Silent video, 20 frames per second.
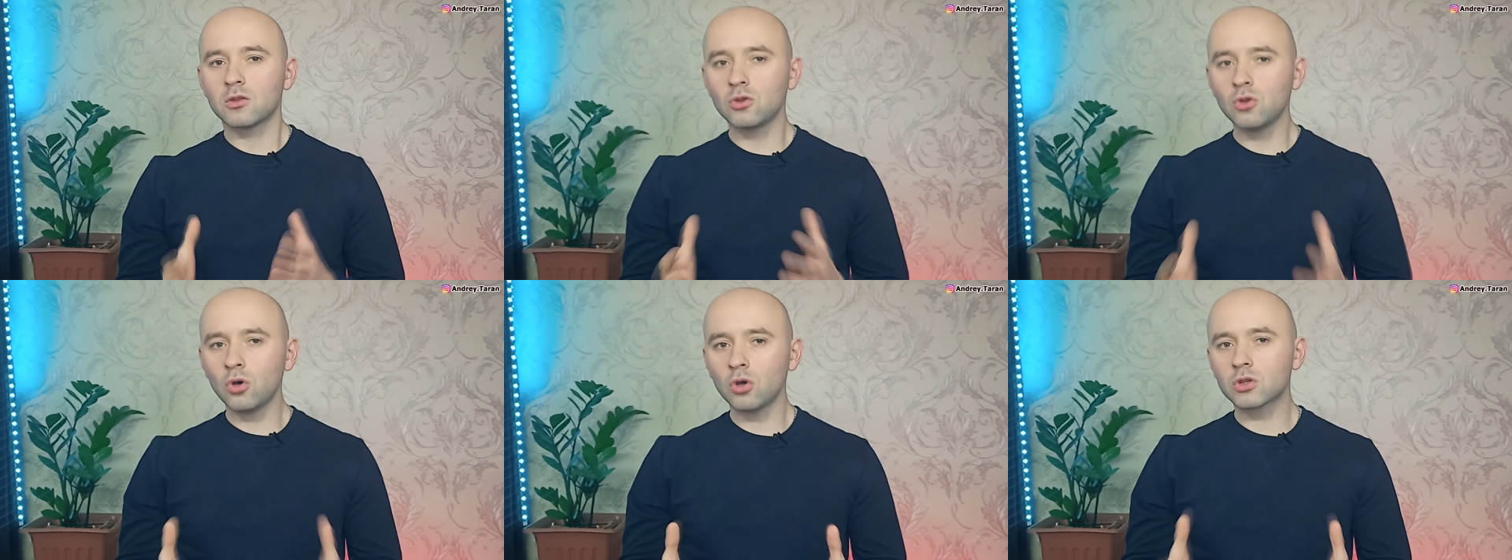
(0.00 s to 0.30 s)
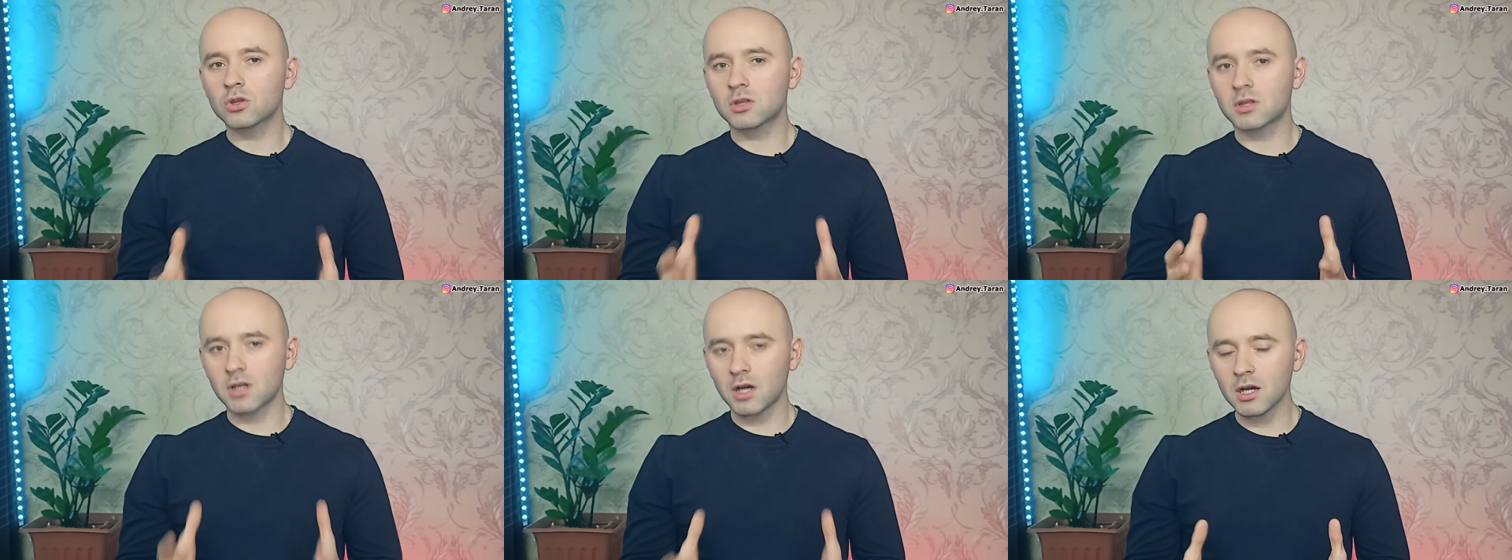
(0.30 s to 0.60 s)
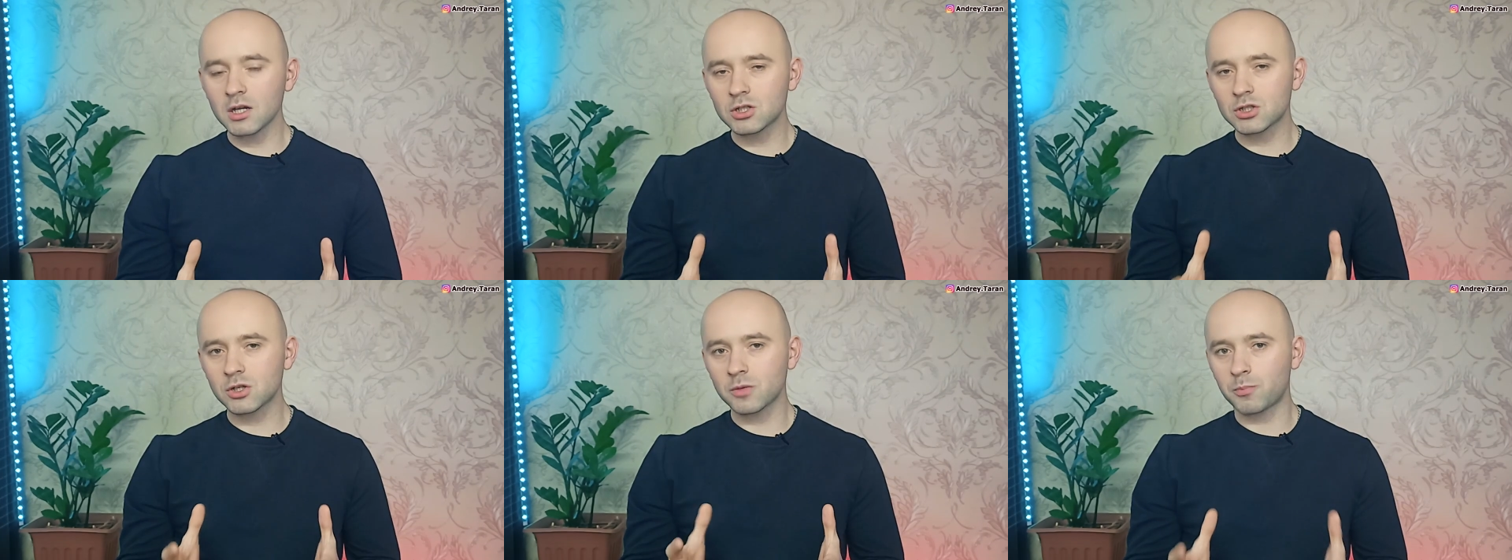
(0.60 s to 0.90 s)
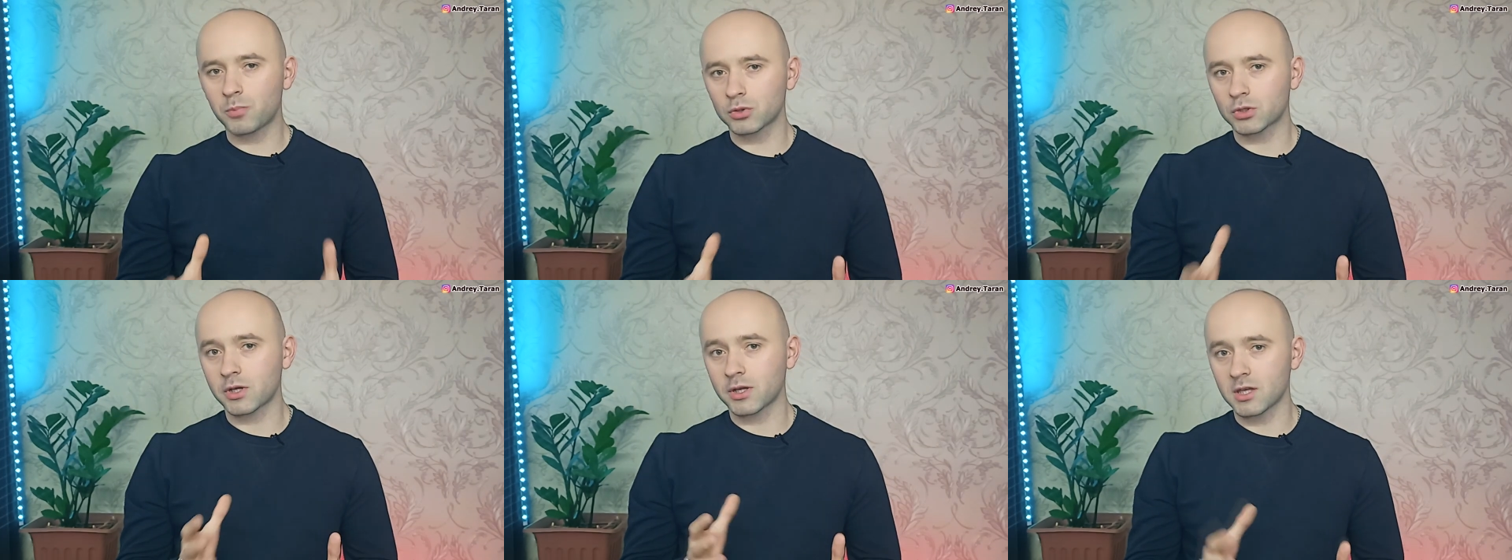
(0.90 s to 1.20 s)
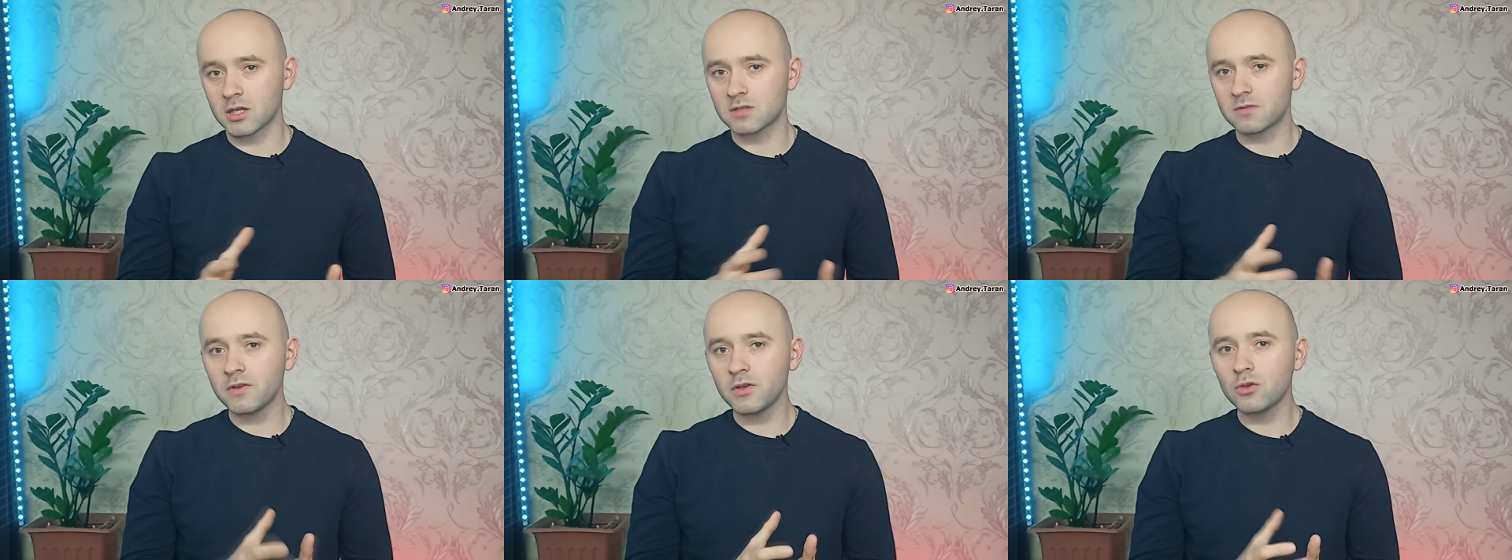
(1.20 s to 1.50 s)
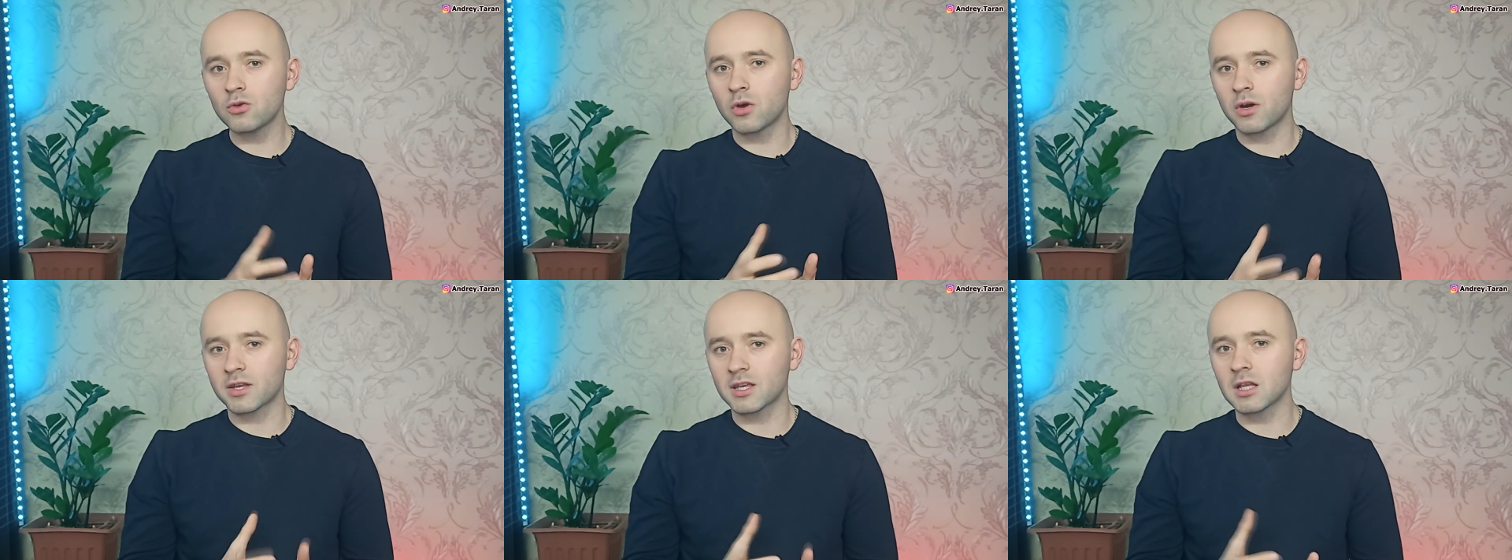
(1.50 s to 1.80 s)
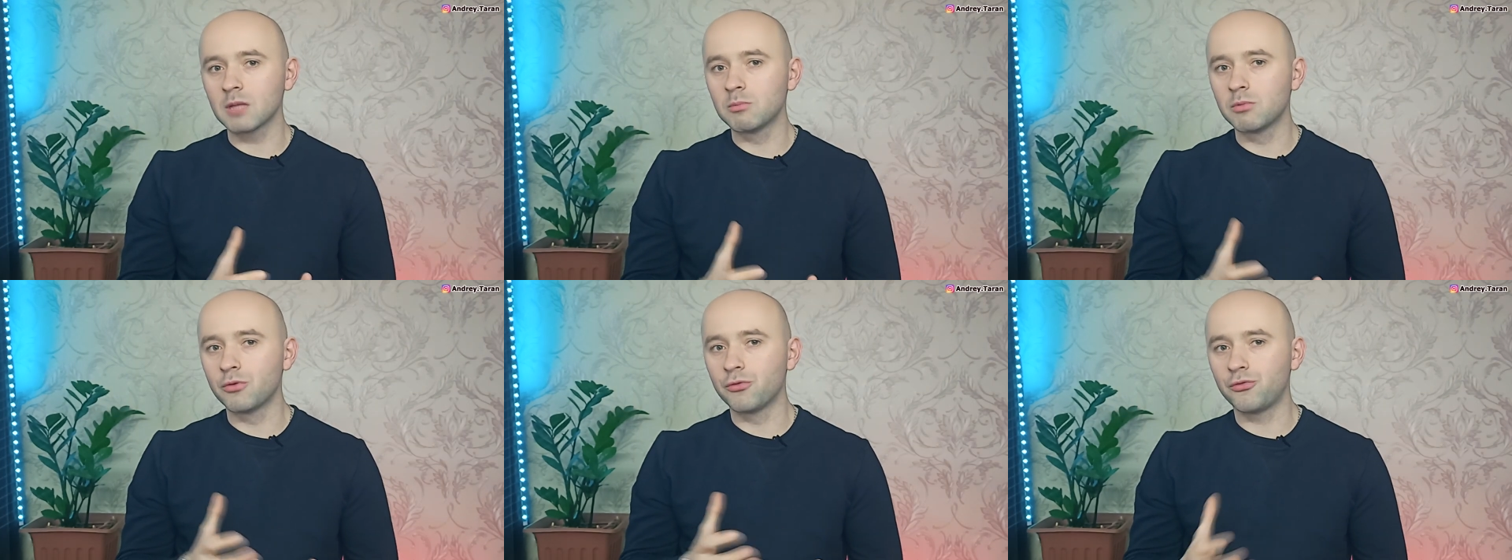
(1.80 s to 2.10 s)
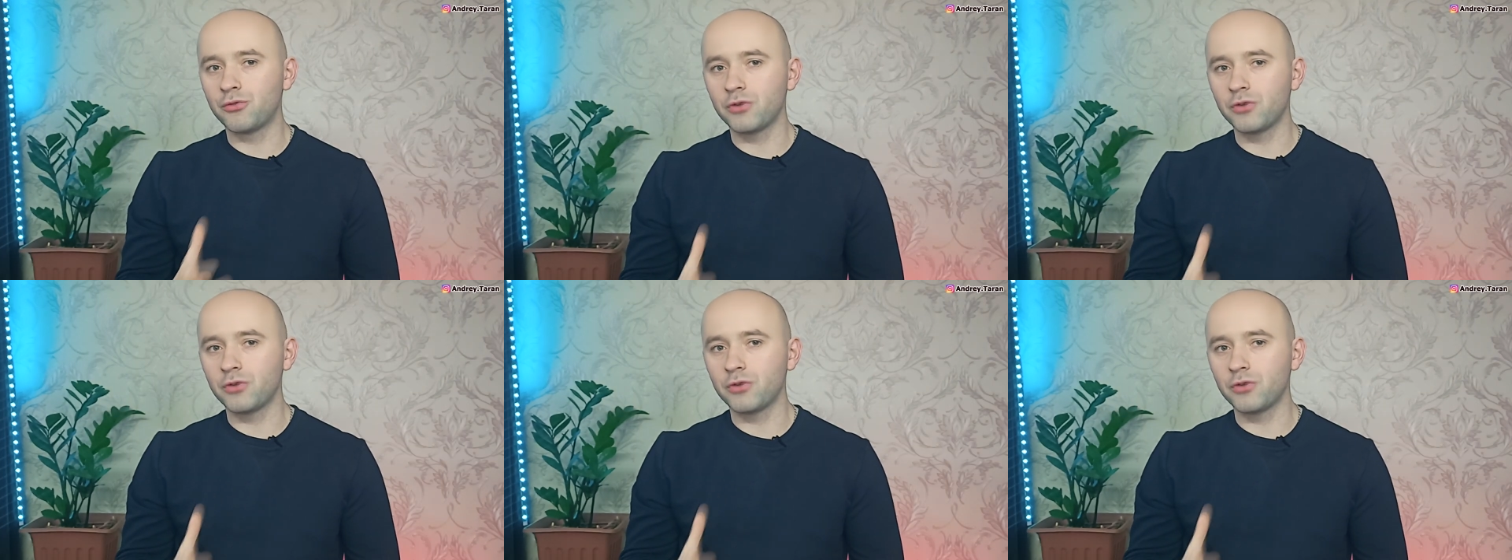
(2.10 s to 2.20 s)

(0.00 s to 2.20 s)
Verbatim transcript: Но также под конец видео хотел бы